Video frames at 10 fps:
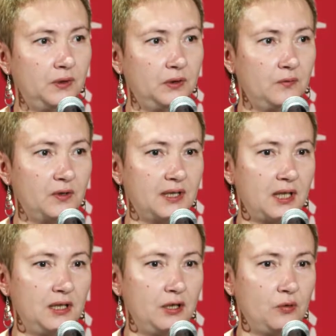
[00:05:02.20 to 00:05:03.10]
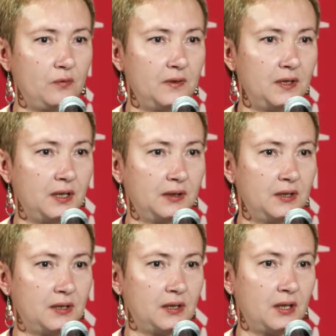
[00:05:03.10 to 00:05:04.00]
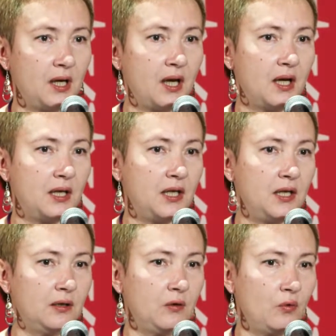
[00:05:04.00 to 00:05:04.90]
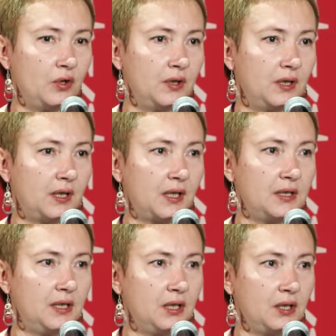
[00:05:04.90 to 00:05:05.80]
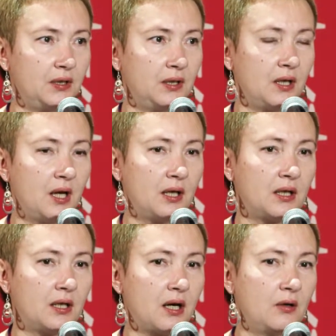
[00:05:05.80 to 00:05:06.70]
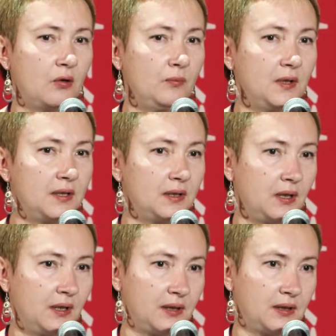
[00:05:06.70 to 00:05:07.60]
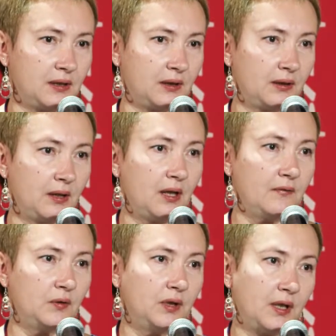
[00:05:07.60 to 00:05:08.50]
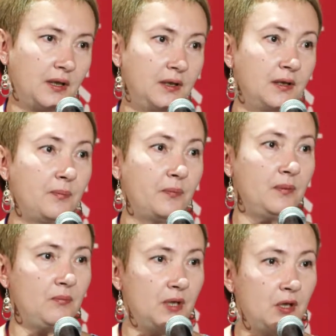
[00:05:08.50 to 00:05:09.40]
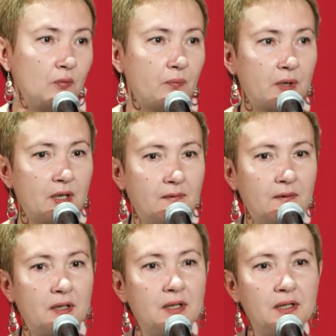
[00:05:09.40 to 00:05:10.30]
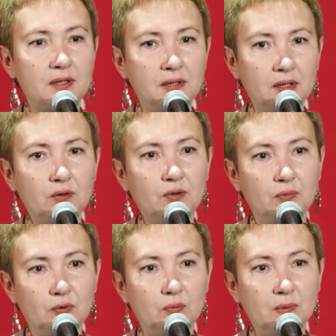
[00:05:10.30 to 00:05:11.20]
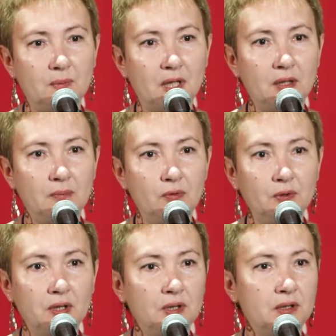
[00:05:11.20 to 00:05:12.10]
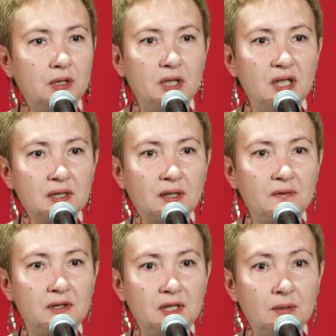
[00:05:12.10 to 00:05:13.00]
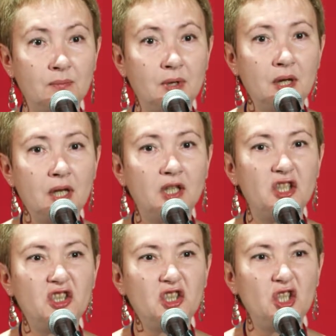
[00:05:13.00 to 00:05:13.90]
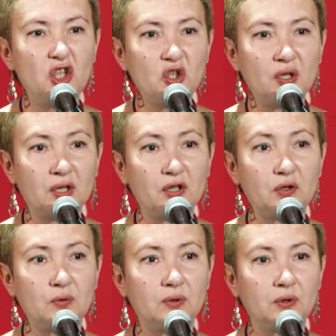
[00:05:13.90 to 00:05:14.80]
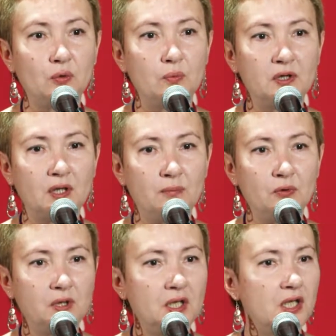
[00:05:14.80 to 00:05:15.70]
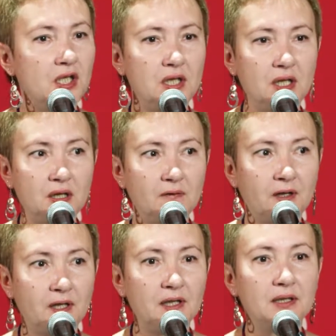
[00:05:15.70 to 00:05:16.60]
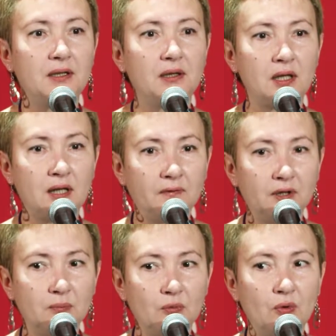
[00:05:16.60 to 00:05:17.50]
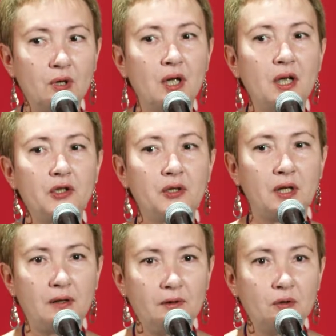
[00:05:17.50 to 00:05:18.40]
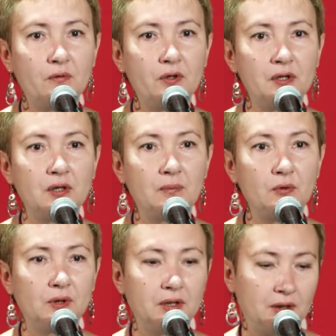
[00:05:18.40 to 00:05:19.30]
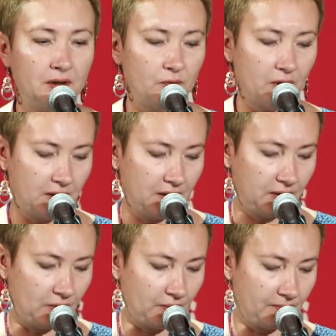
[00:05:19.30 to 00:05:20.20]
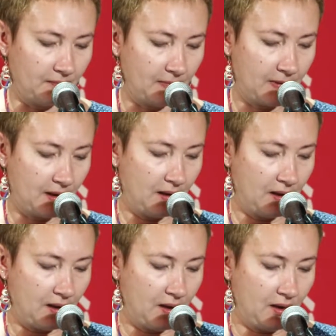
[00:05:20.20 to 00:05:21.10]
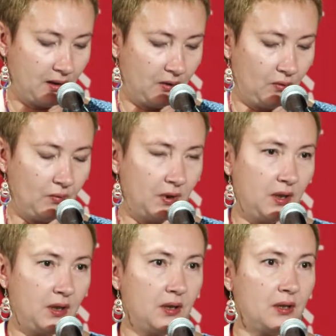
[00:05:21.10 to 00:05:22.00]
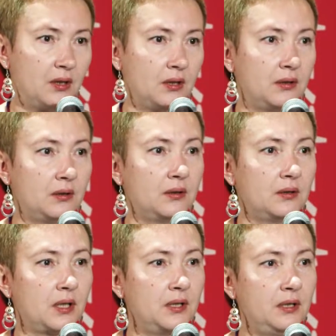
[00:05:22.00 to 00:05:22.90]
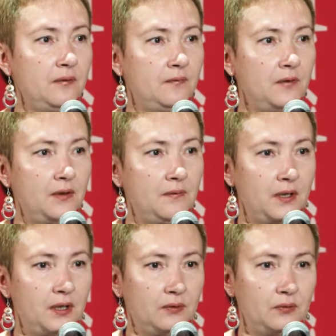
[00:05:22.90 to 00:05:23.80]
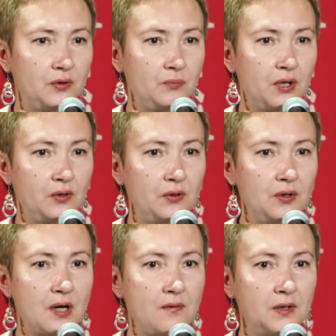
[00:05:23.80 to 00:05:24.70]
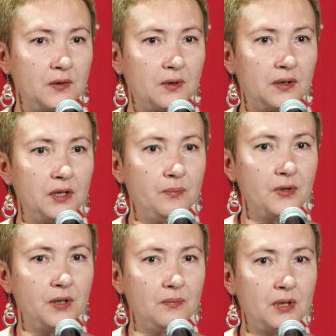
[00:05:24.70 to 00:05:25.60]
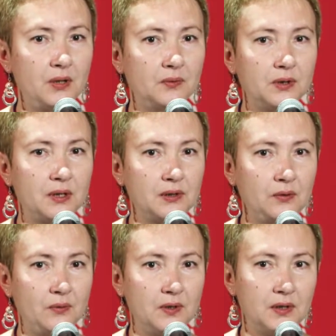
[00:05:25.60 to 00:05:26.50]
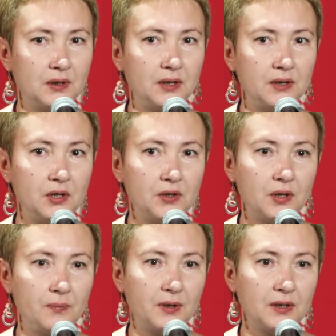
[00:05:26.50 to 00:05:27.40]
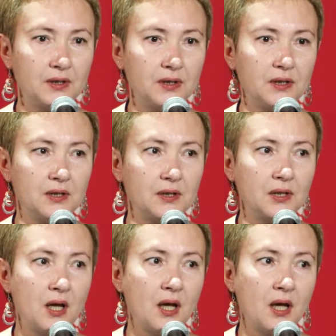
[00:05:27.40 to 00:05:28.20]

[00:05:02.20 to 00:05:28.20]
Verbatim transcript: вот эту вот задержку в диагнозе и ложные надежды как огромный стрессор. Все-таки родители имеют право э, знать, что мы думаем о их ребенке. Это не совсем этично что-то думать о ребенке и не говорить главному человеку в жизни ребенка, его родителю. Ну и э, родители выявляют очень большое недовольство, когда не понимают, как строится диагностический процесс,